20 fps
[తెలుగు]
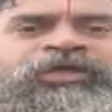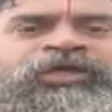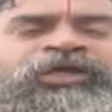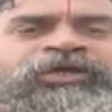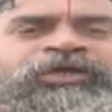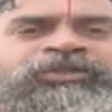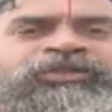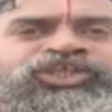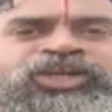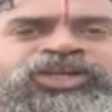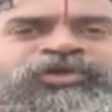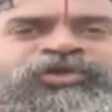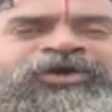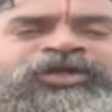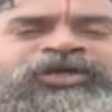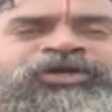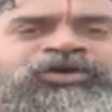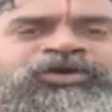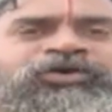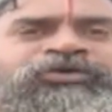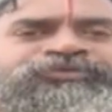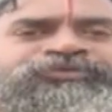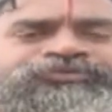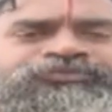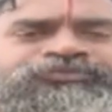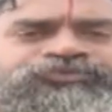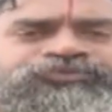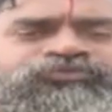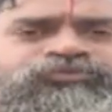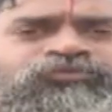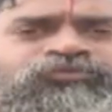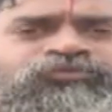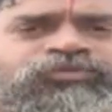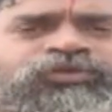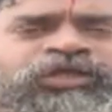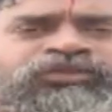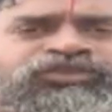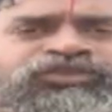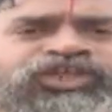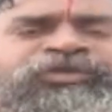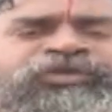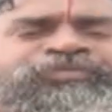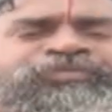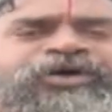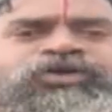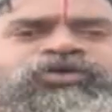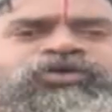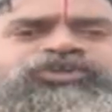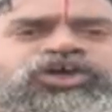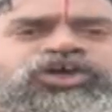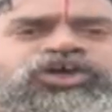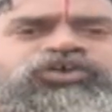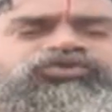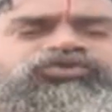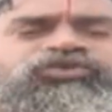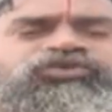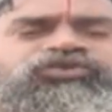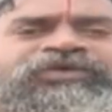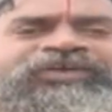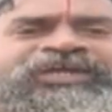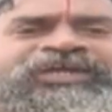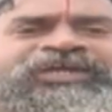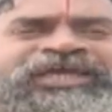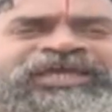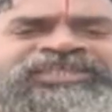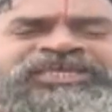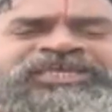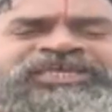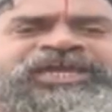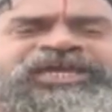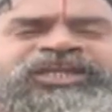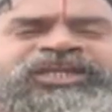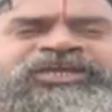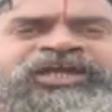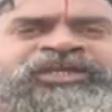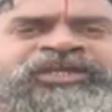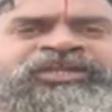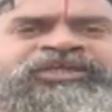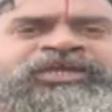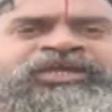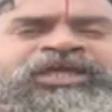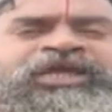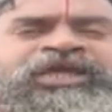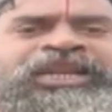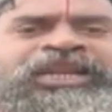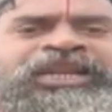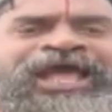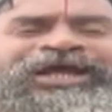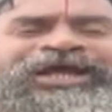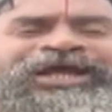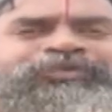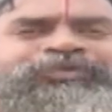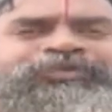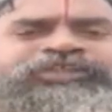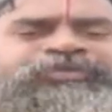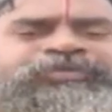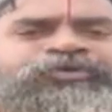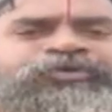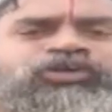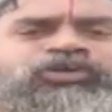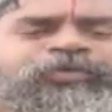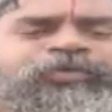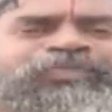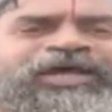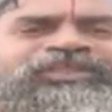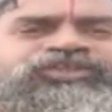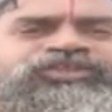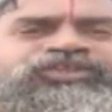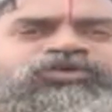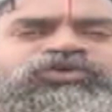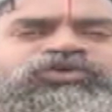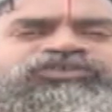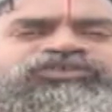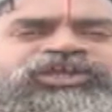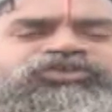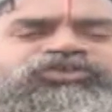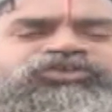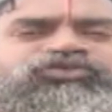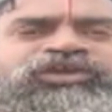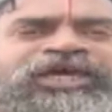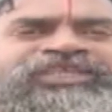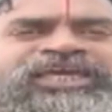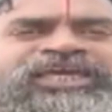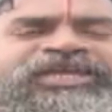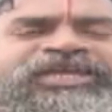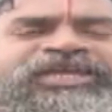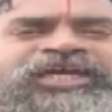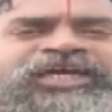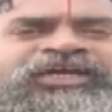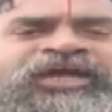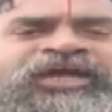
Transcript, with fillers: తిరుమలలో తిరుమలలో జరుగుతున్నటువంటి అన్యాయాలు కానీ లేకపోతే మరొక ప్రాంతంలో జరుగుతున్న అన్యాయాలు అంటే